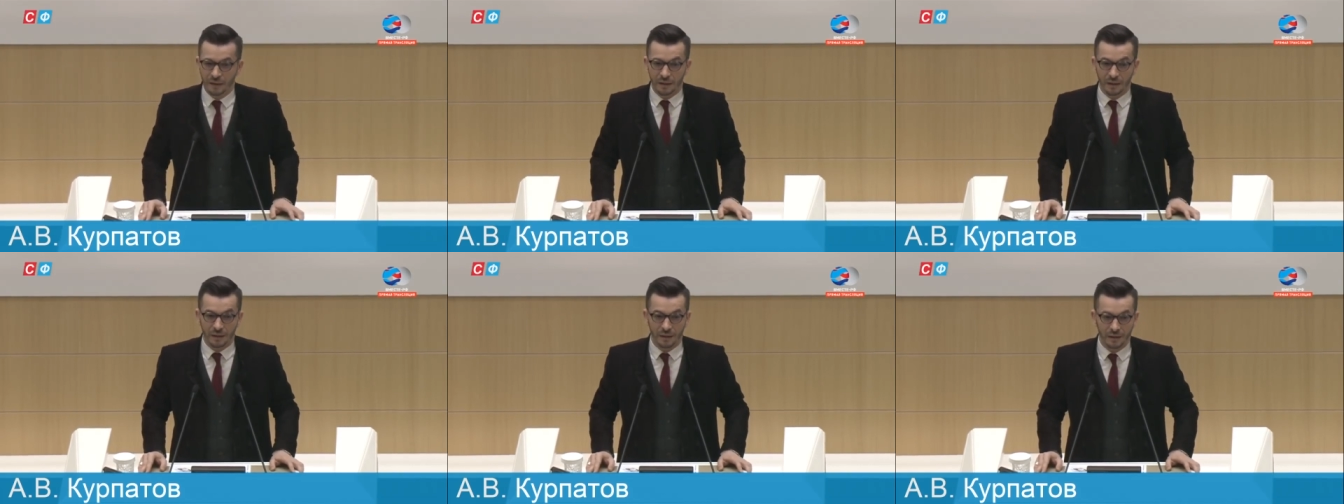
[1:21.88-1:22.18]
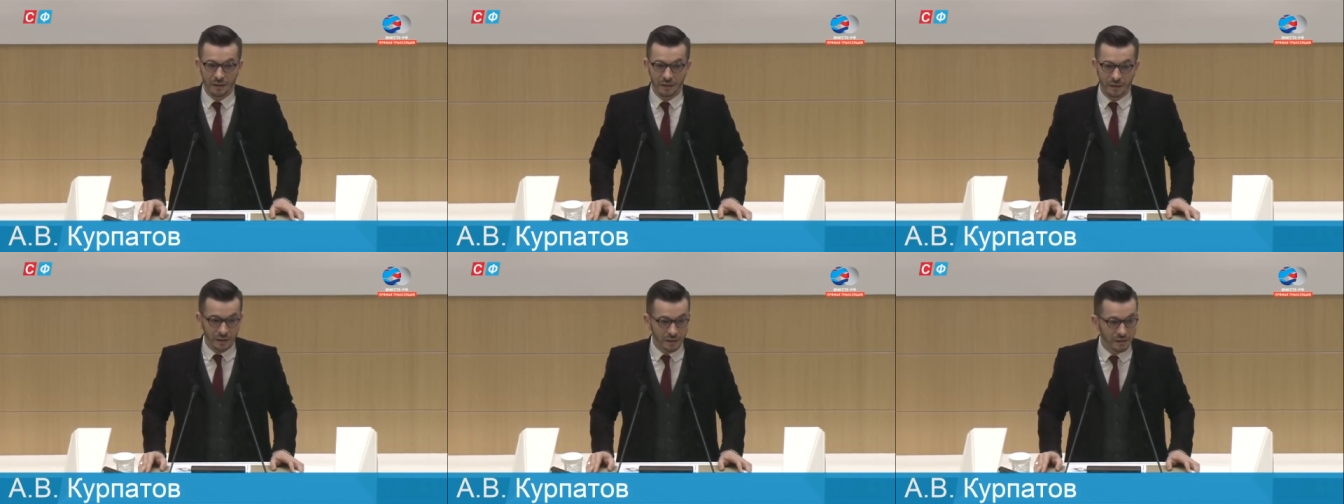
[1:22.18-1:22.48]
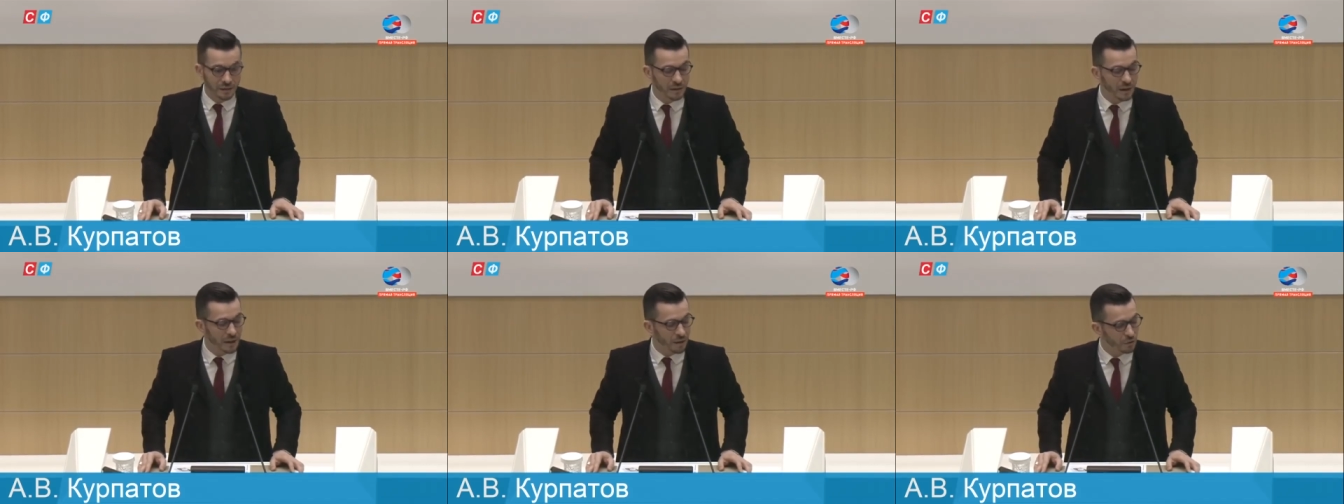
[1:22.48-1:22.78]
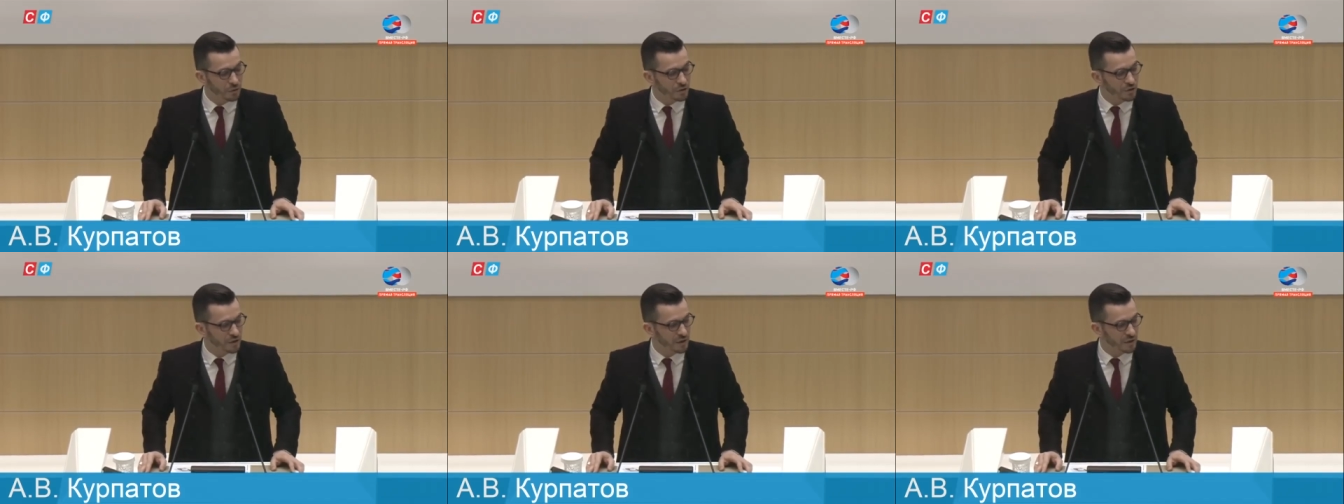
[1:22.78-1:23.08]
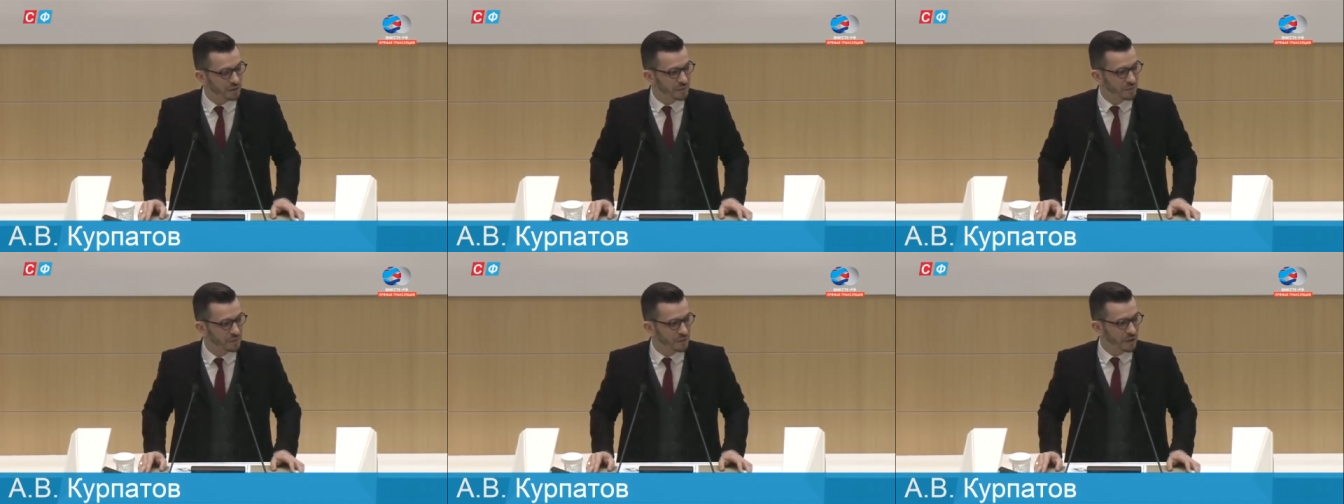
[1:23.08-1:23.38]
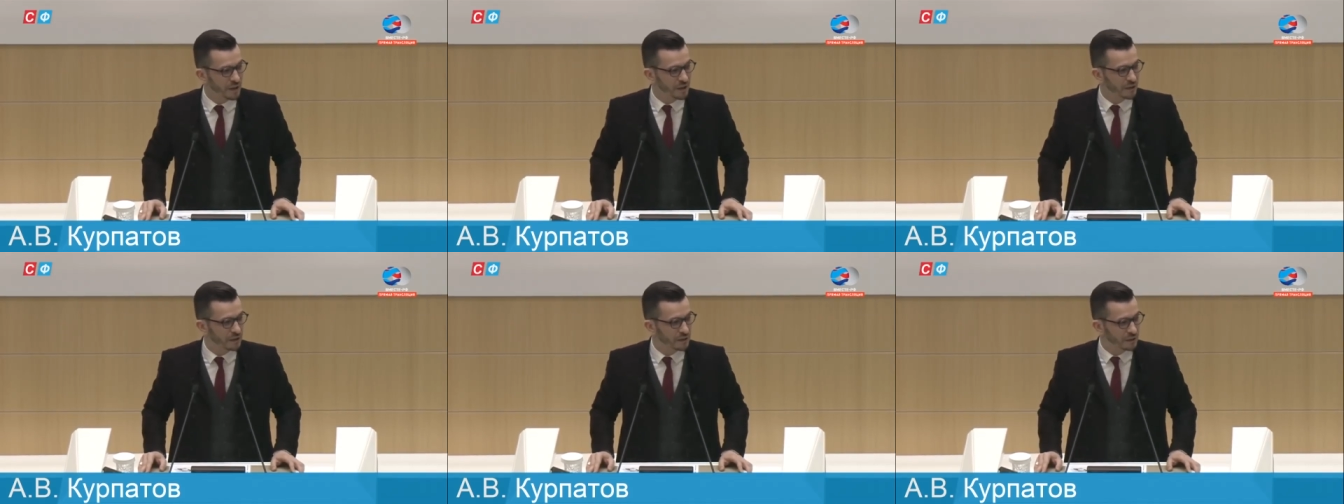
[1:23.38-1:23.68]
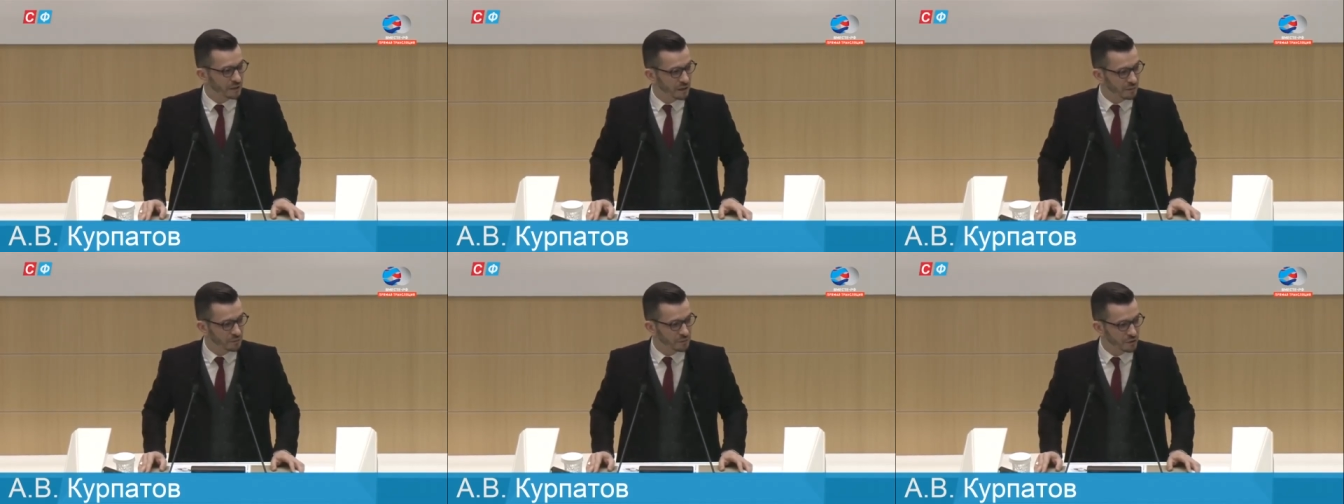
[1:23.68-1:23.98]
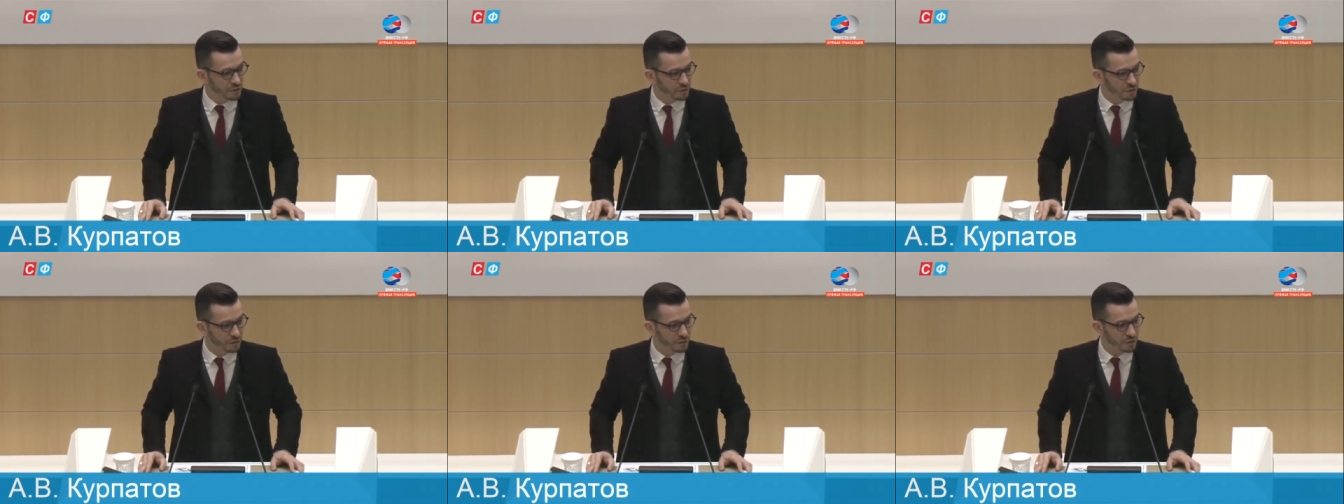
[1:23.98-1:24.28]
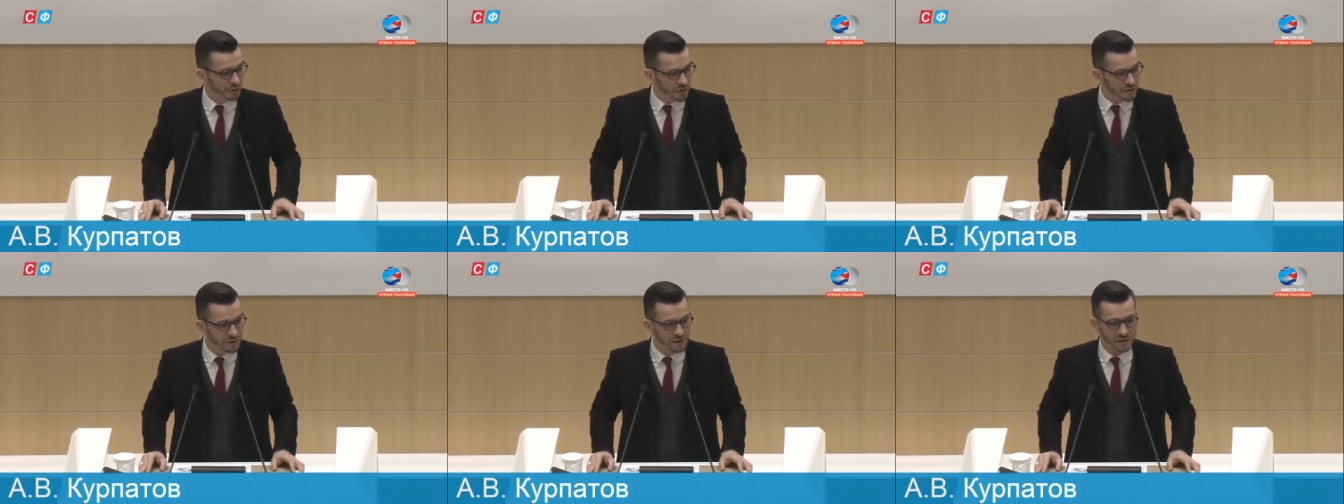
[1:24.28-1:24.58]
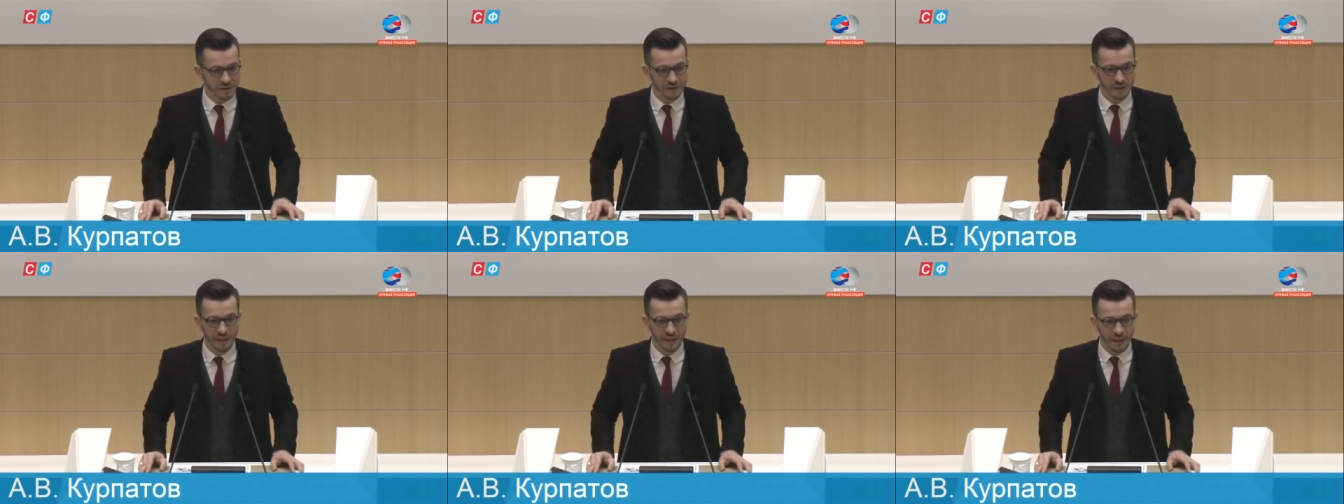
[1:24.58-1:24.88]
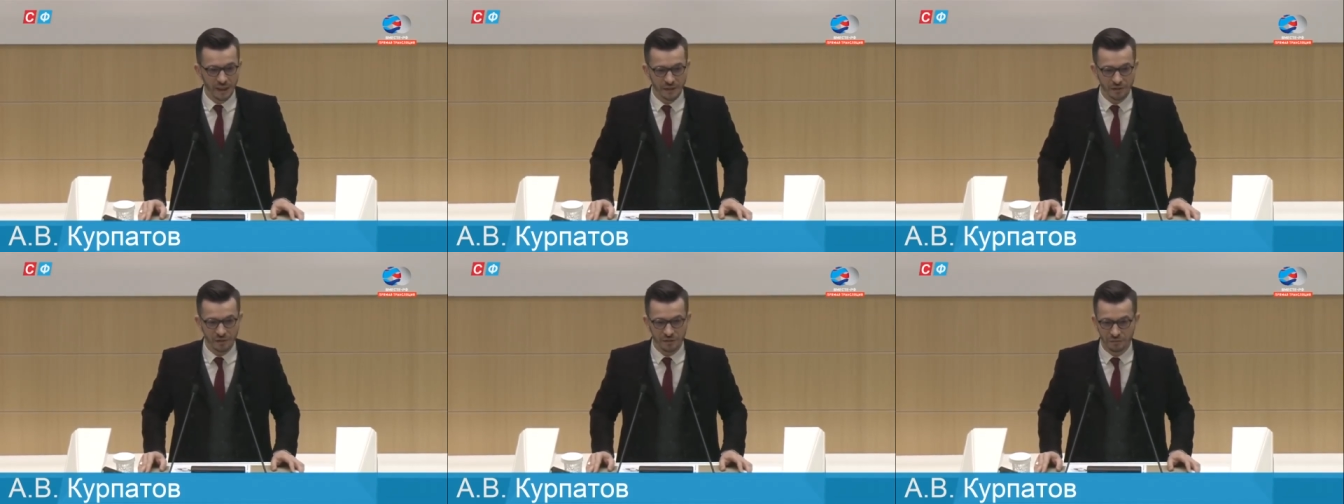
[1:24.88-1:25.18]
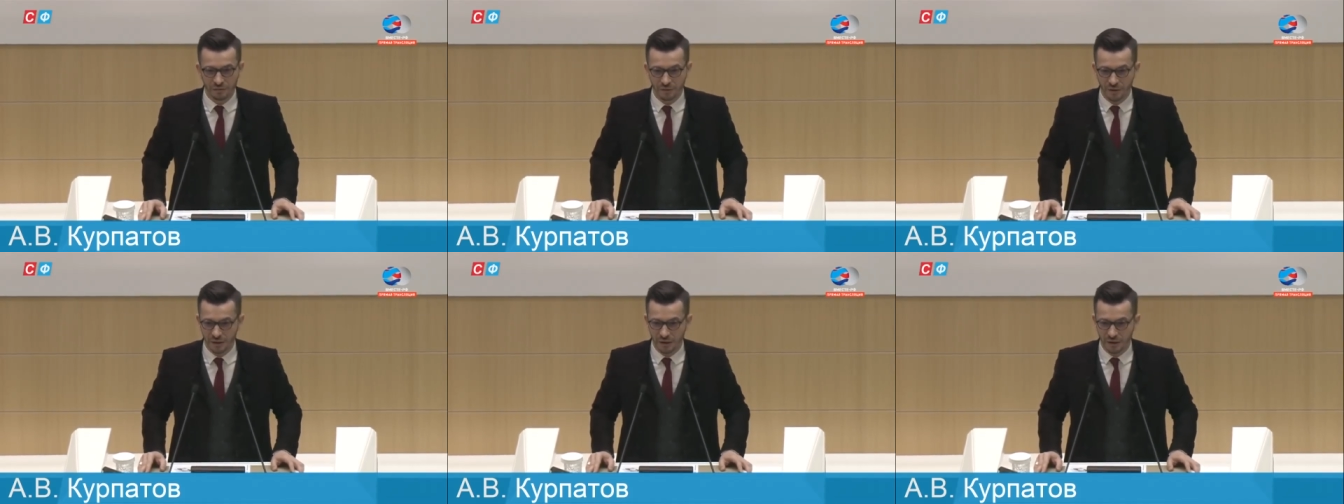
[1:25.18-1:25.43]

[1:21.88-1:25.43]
Э, это хорошее напоминание нам, что из настоящего,